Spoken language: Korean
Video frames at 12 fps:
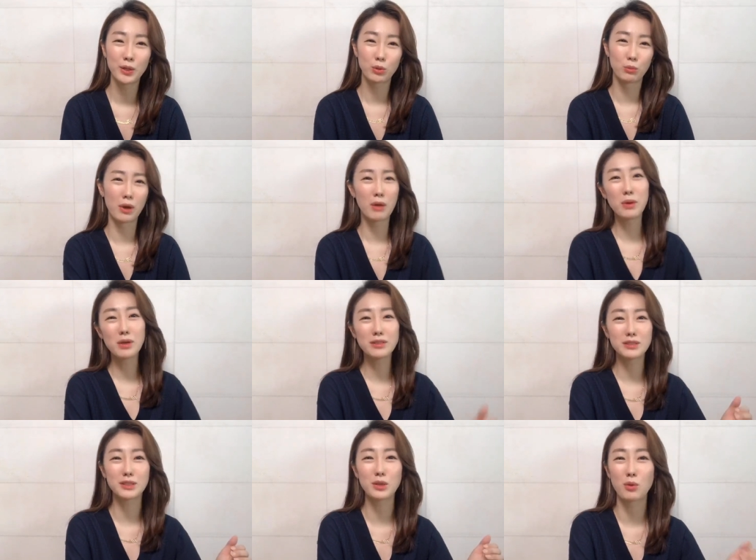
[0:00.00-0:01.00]
또
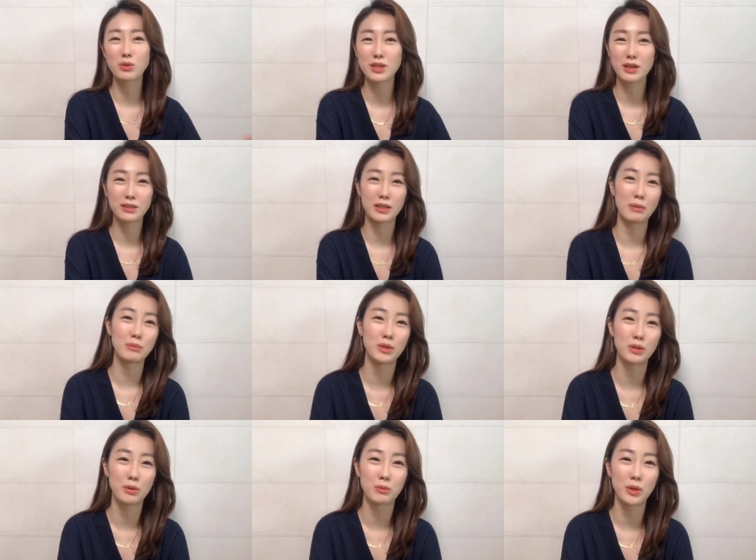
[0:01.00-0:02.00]
매매일지 영상을
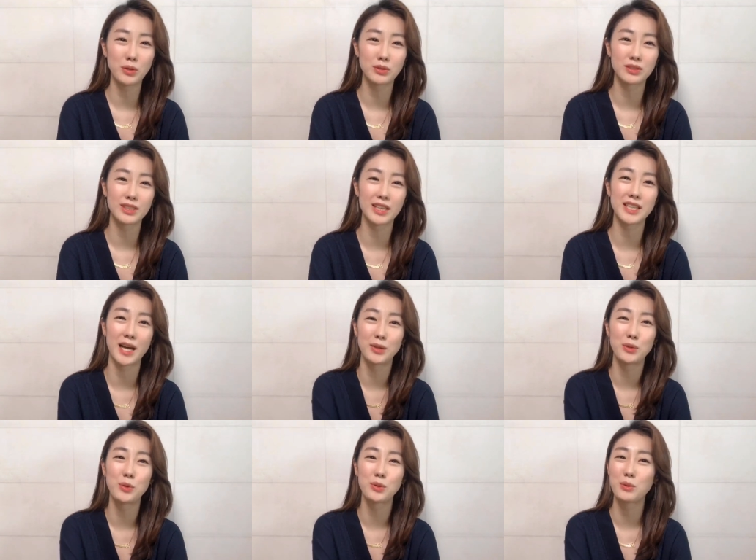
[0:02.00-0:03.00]
남기려면 제
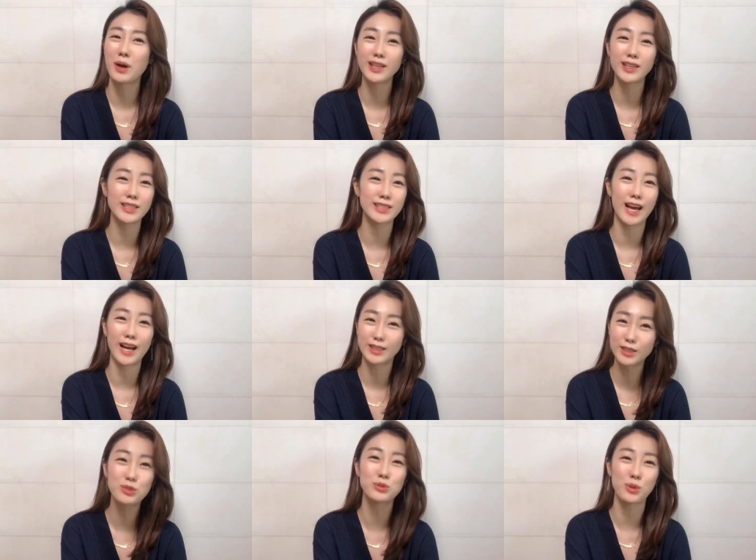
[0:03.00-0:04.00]
잔고를 확인하지
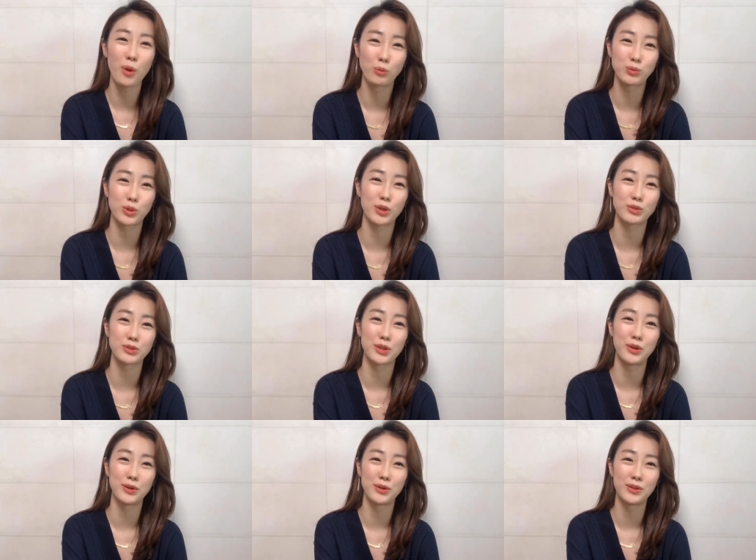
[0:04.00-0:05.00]
않을 수가
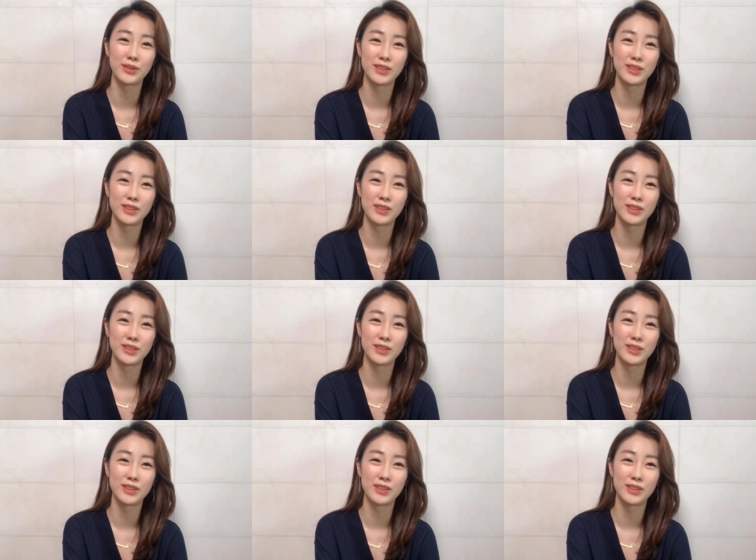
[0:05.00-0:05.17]
없더라고요.